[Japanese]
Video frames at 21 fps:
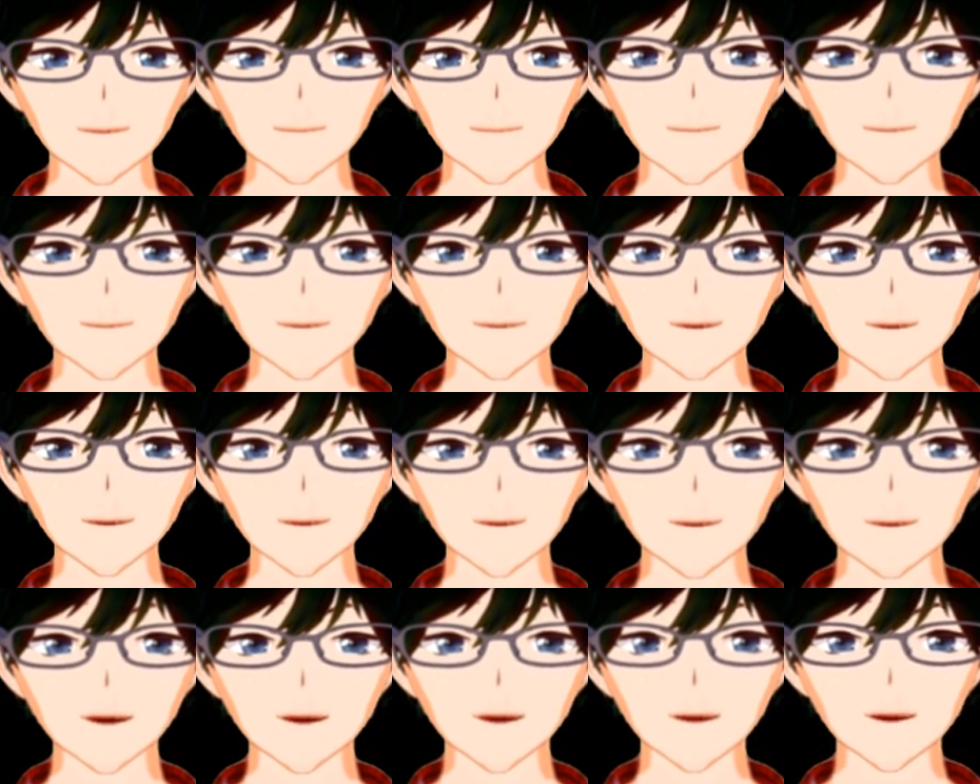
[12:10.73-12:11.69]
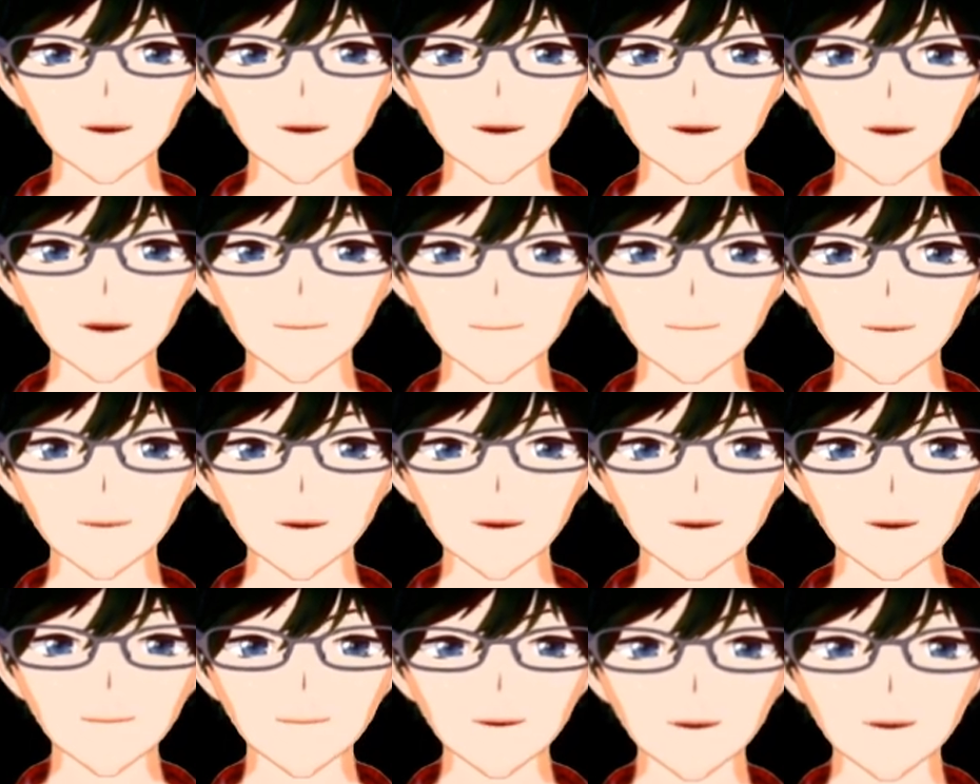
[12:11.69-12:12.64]
して、まあ、前回も
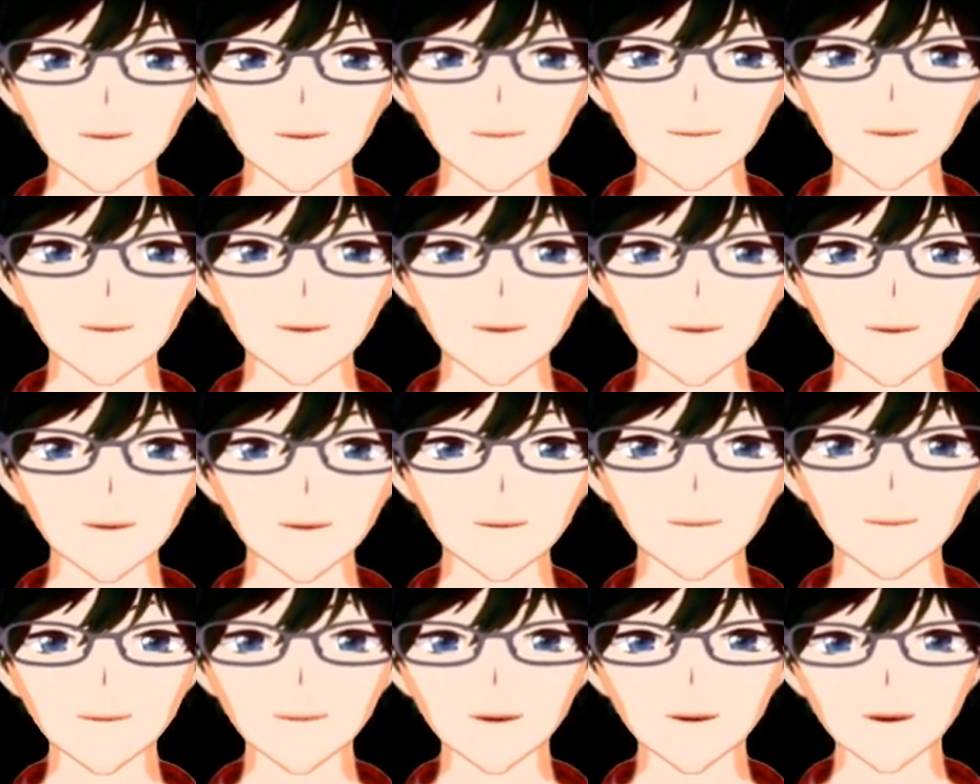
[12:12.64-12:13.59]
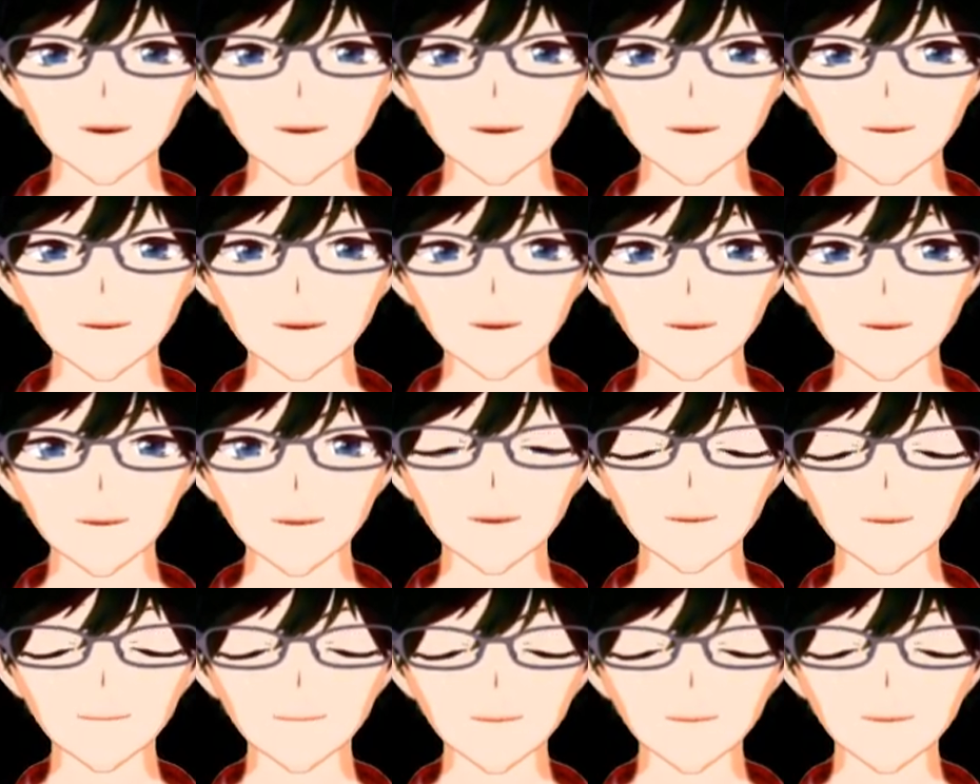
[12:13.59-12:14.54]
C ですね、戦場に関しては。
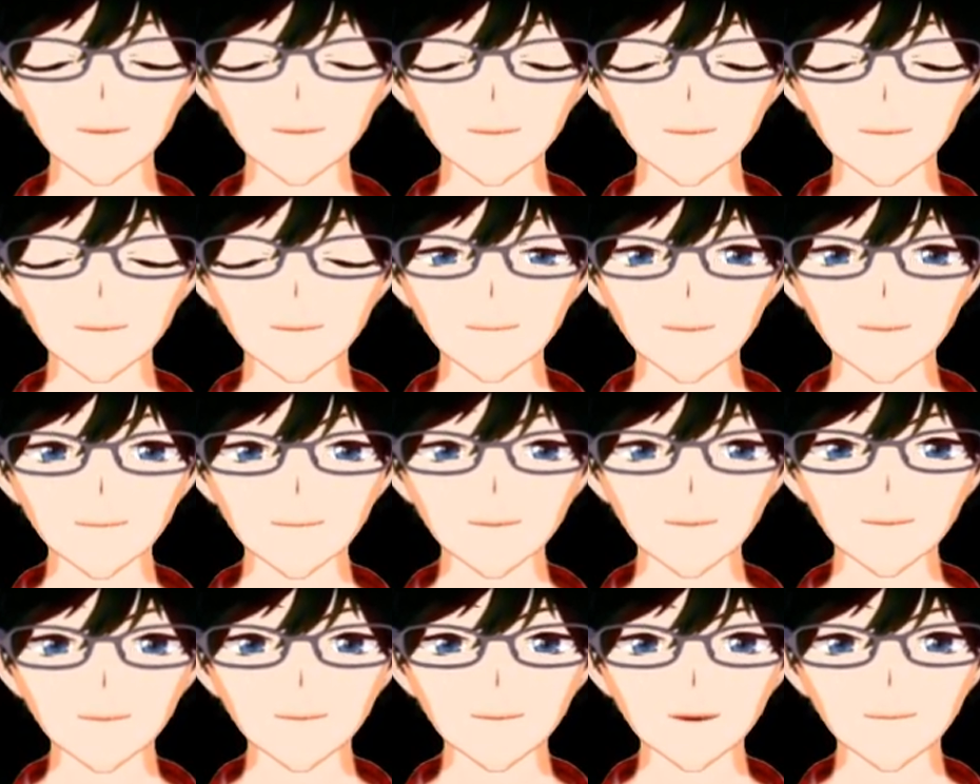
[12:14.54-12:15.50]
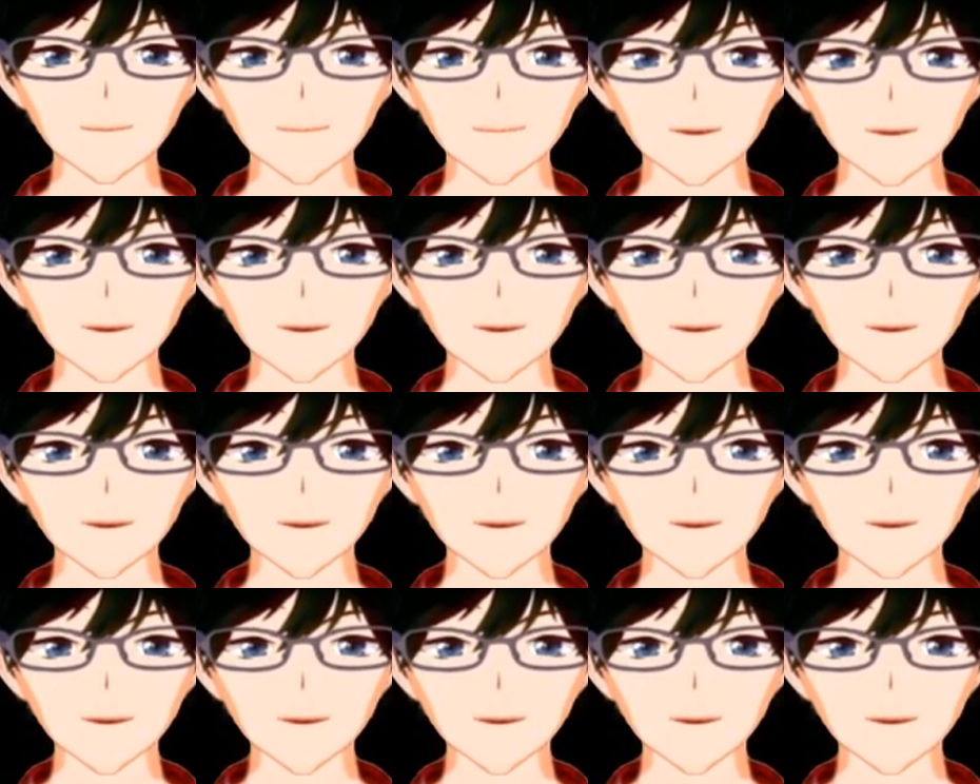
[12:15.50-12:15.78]
で、お城の攻めですね。お